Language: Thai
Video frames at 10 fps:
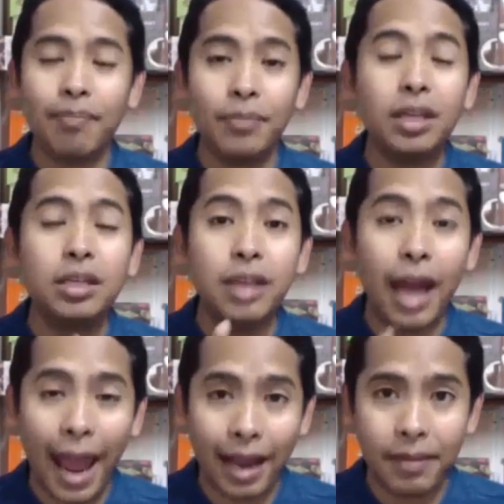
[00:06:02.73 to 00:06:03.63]
ครับนั่นคือ
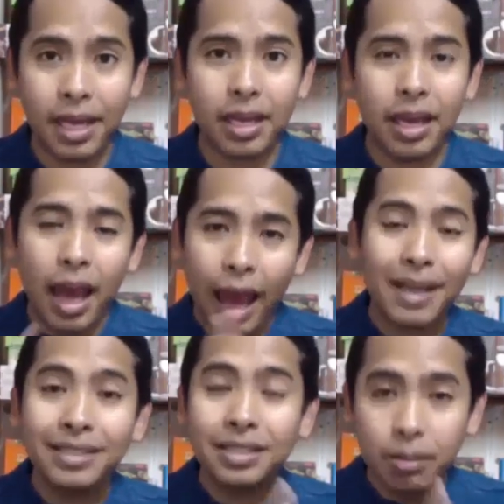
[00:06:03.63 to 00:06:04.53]
แอคมี่
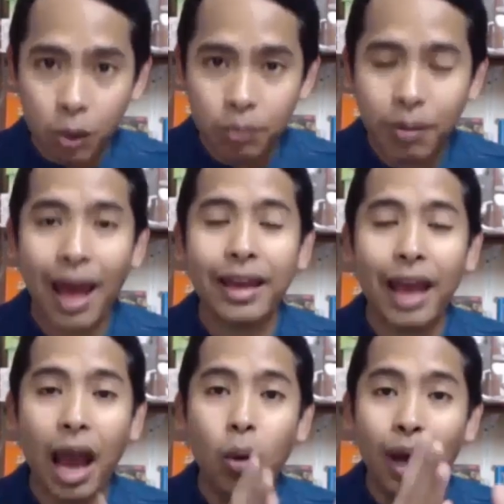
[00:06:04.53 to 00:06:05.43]
เป็นสมุนไพร
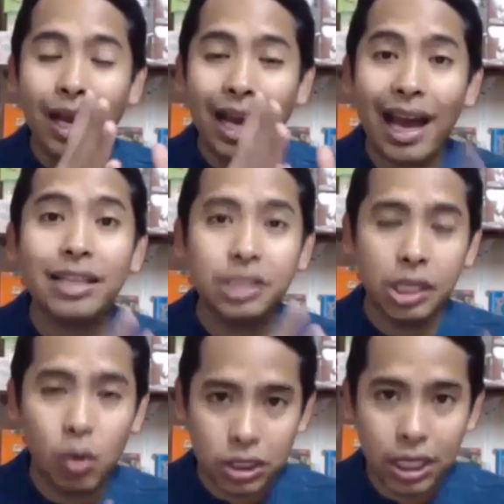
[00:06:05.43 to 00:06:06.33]
เอาไว้ฆ่า
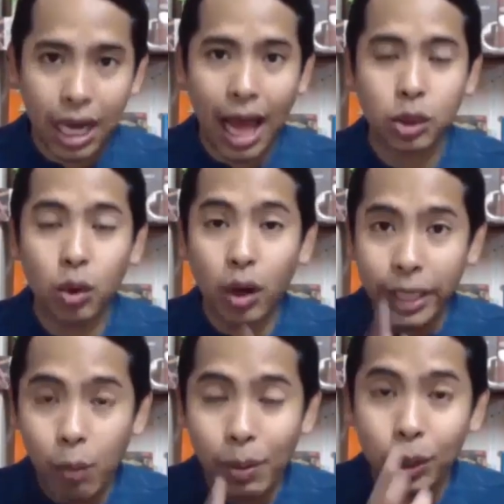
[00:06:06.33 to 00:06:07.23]
เชื้อโรคเชื้อรา ตัว
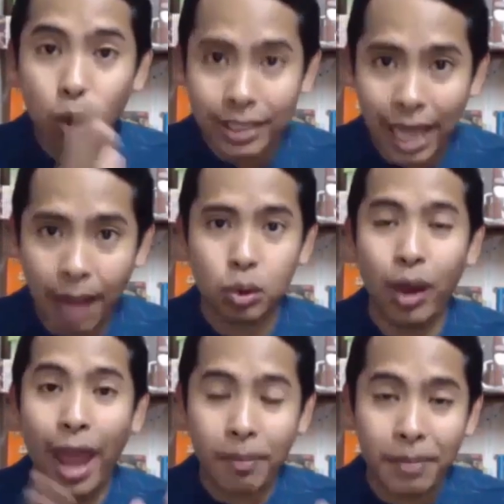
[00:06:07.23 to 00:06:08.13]
ยิ้วเป็นตัวจับ
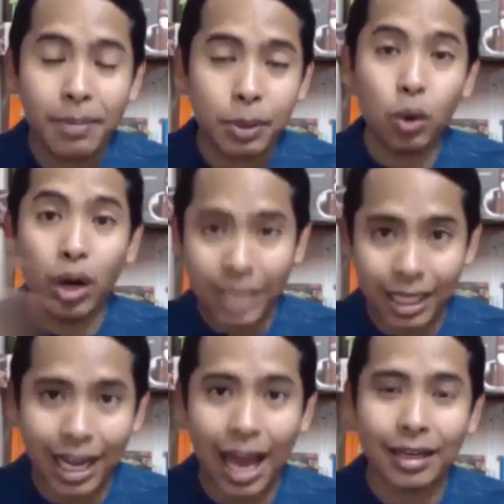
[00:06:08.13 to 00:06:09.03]
ตัวแอคมี่เป็นตัว
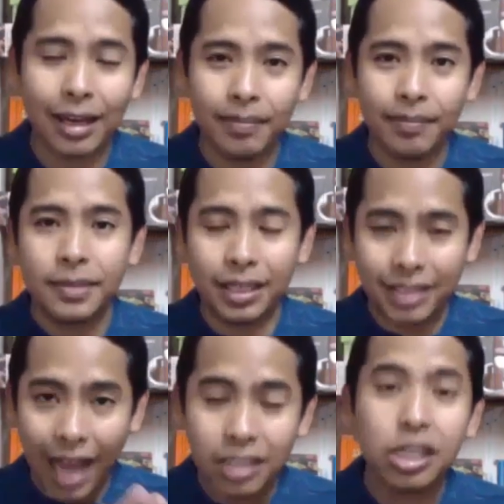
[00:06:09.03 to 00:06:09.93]
จัดการครับ จัด
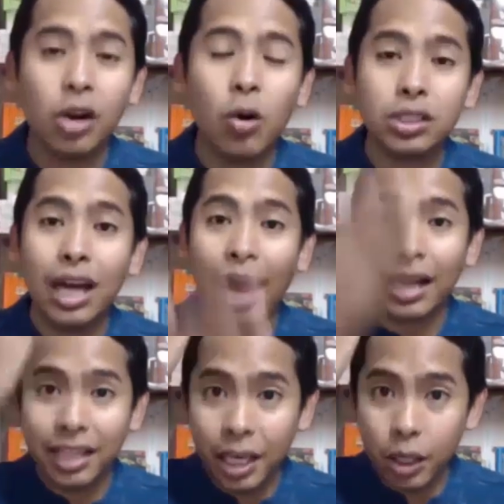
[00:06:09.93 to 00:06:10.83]
การเชื้อโรคเชื้อรา
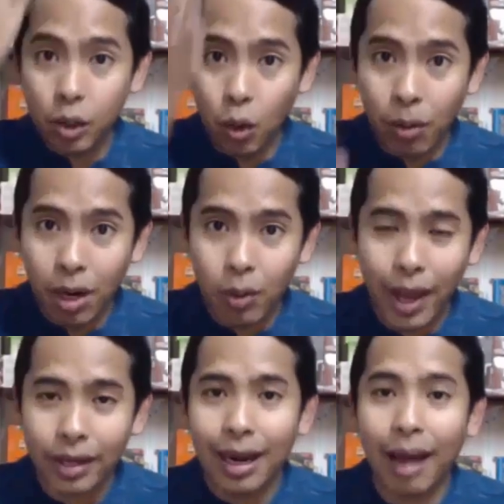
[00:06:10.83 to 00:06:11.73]
ที่อยู่บริเว
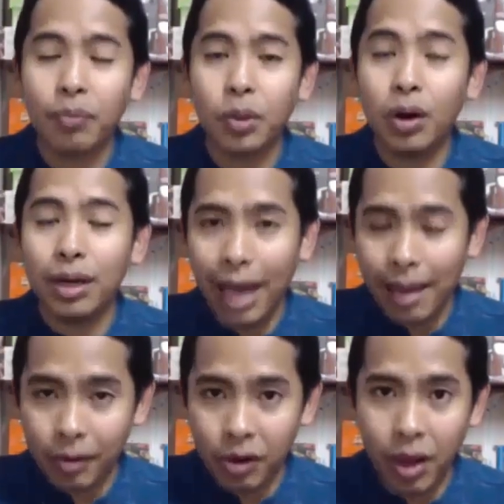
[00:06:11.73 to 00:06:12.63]
ณลำต้น
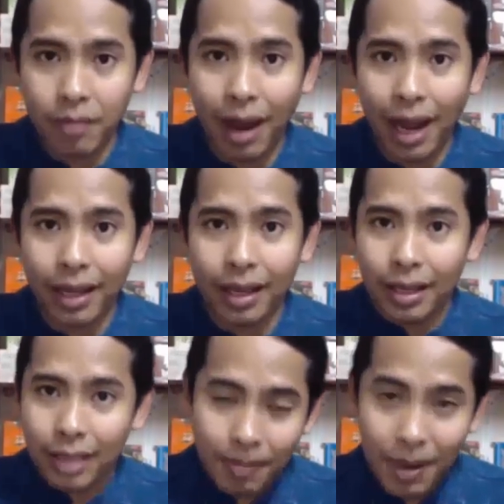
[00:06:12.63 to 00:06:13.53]
และบริเวณใบ
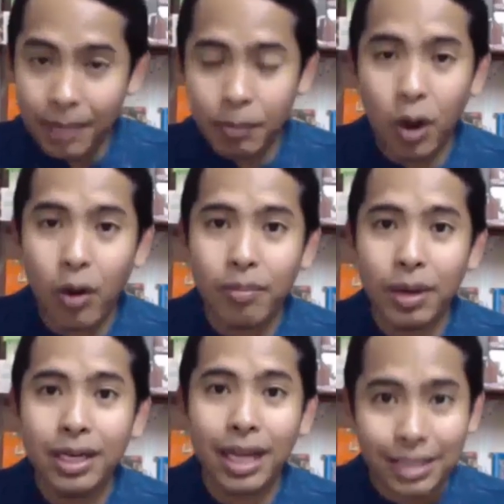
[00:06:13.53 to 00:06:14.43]
ถ้าเป็นบริเวณ
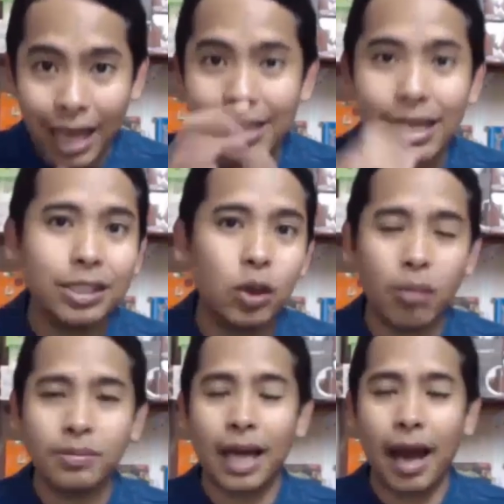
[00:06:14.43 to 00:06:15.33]
พื้นเนี่ยใช้เจสิ
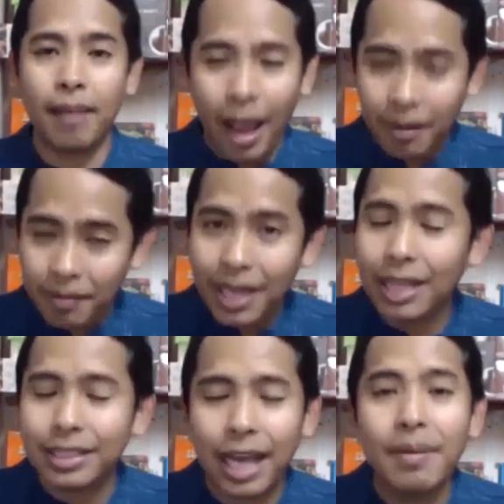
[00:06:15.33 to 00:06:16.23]
วอมสามแอคมี่
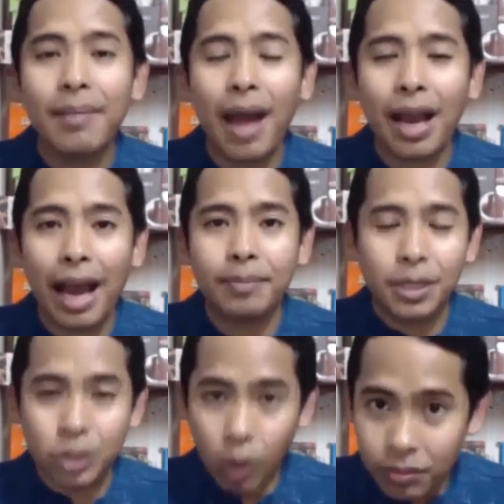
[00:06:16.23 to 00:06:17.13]
เนี่ยใช้ไม่มากครับ
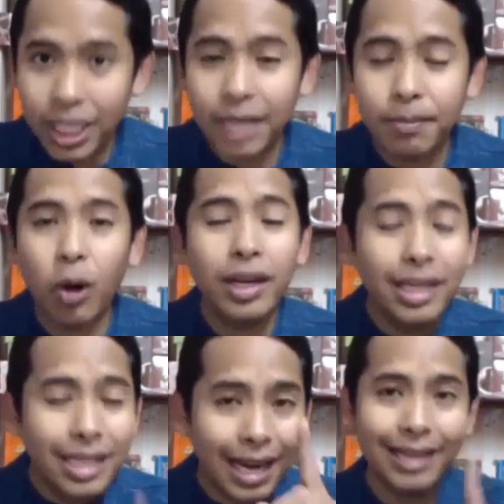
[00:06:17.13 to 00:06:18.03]
ผสมฉีดพ่น
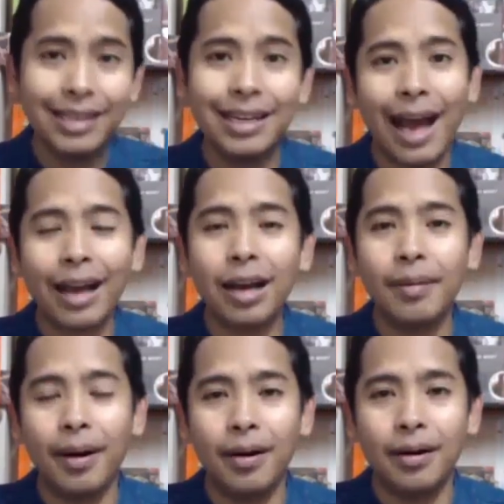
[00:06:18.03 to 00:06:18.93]
เดือนละ1ครั้งก็
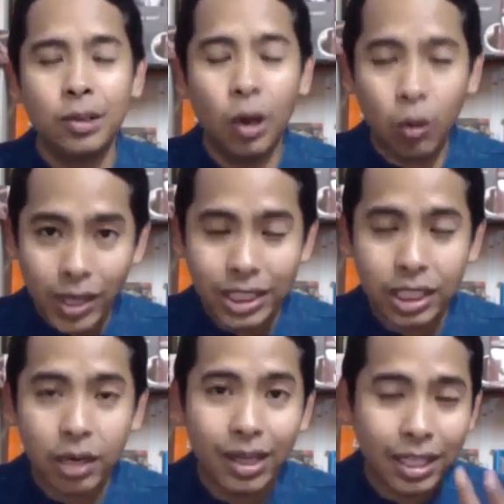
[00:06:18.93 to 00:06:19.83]
พอ ยกเว้น
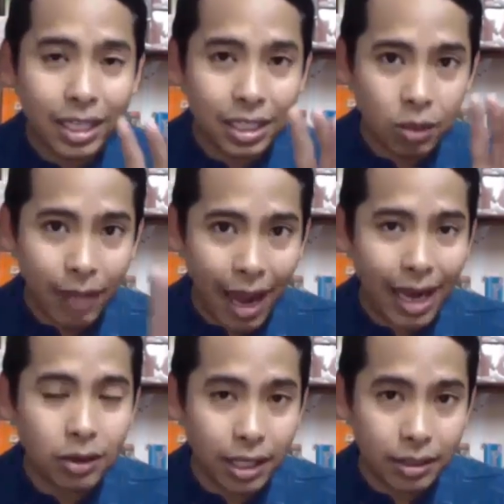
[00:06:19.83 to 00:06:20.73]
แต่ว่าถ้าเกิดต้นไม้
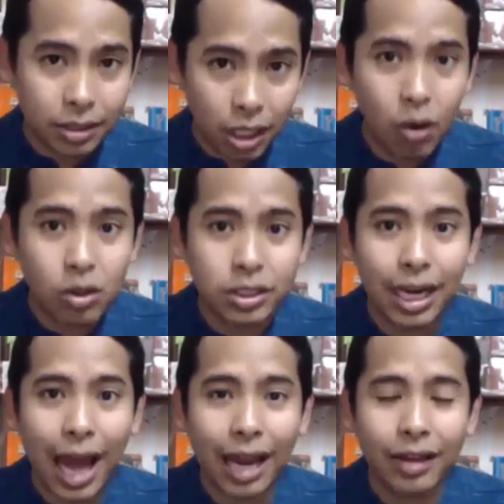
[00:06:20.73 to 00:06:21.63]
เราติดเชื้อโรคเชื้
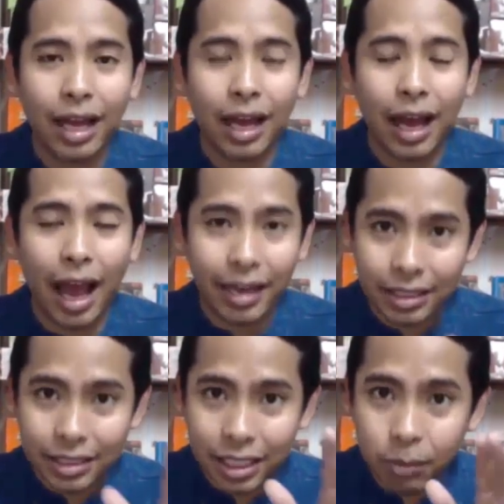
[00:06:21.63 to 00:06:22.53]
อราแล้วเนี่ยอัน
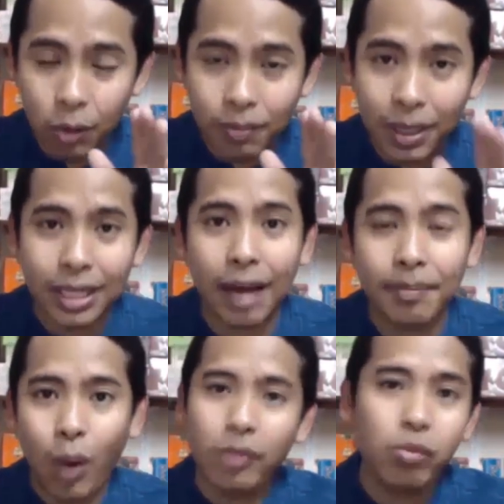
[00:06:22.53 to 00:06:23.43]
นี้ฉีดพ่นไปเลยครั
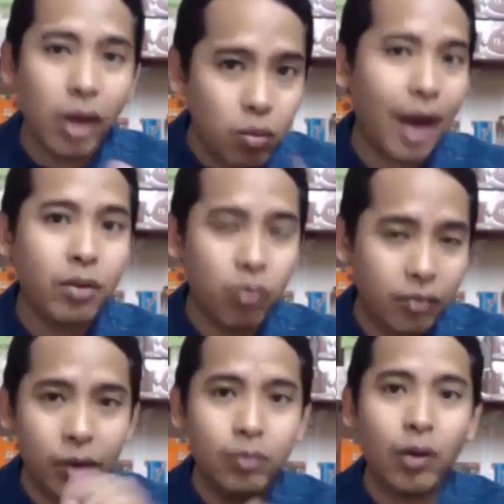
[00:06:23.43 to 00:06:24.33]
บวันเว้นวันวั
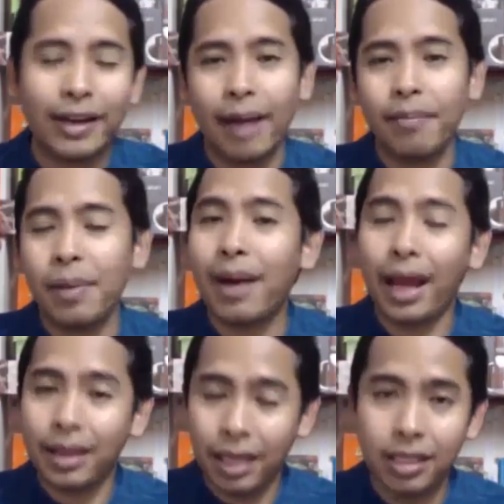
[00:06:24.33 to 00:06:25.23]
นเว้นวันครับประมาณ
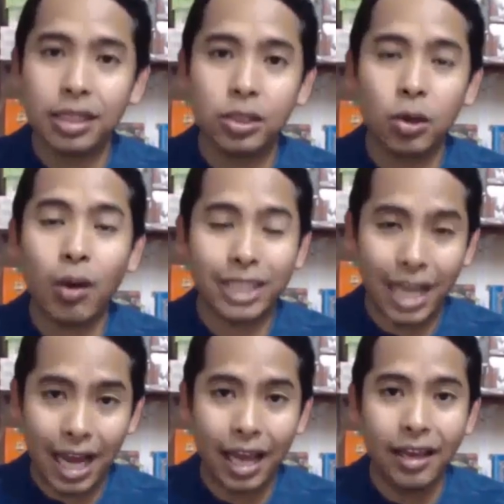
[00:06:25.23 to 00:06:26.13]
อาทิตย์หนึ่งจนกว่า
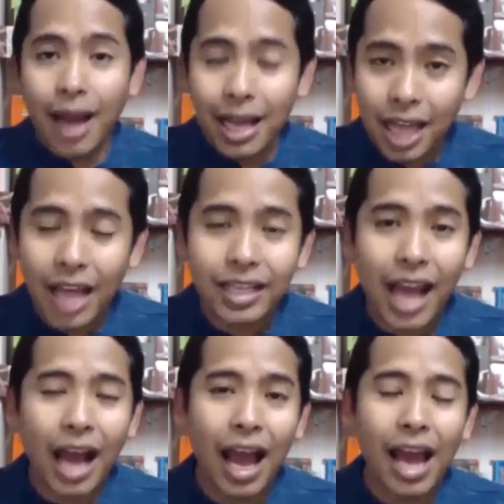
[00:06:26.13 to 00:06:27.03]
จะหายและถ้า
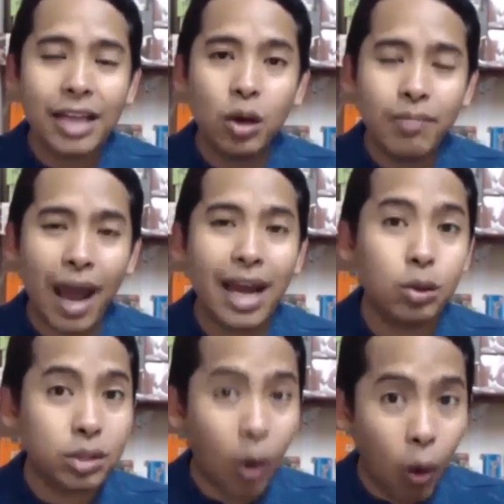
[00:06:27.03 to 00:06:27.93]
อยากให้ต้นไม้
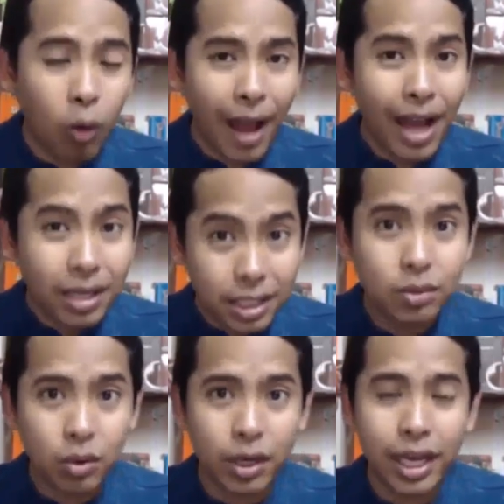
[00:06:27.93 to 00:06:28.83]
เราโตมากขึ้
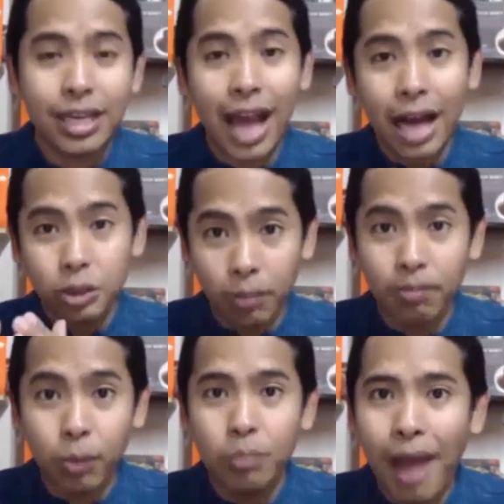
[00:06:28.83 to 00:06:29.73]
นกว่านี้ อย่างสม
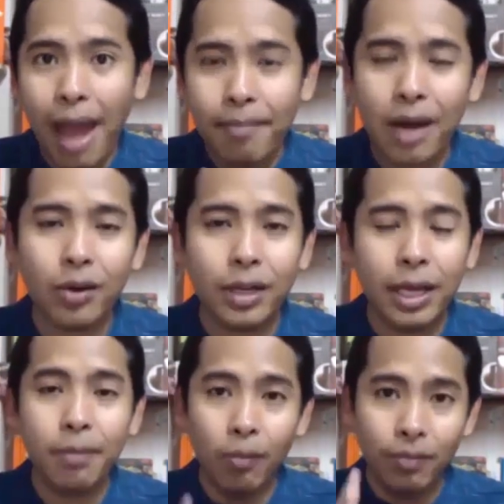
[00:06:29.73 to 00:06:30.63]
บูรณ์แบบมากกว่า
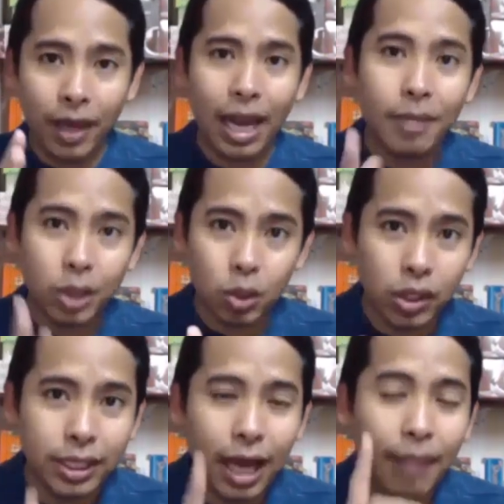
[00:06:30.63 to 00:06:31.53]
นี้ ผมแนะนำอีกตัว
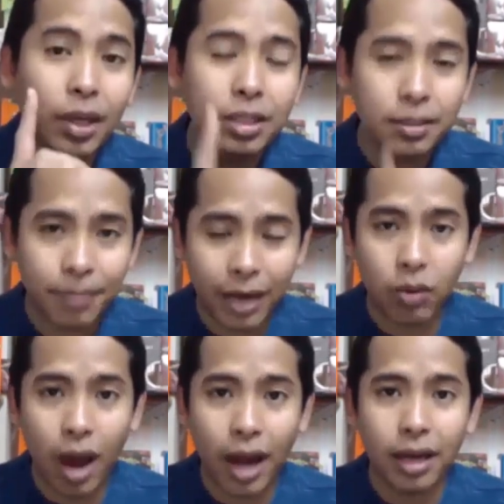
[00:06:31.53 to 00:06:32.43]
หนึ่งครับนั่นคือพลัส
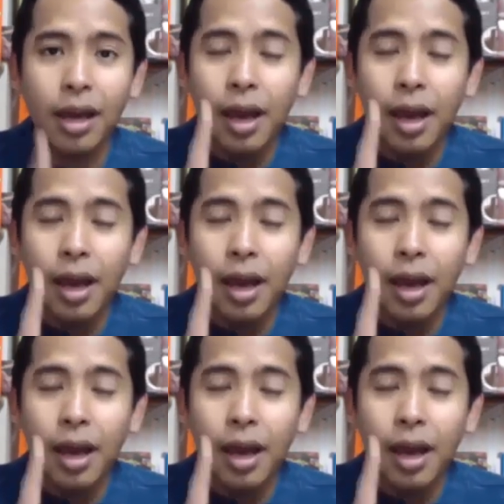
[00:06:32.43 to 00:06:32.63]
วัน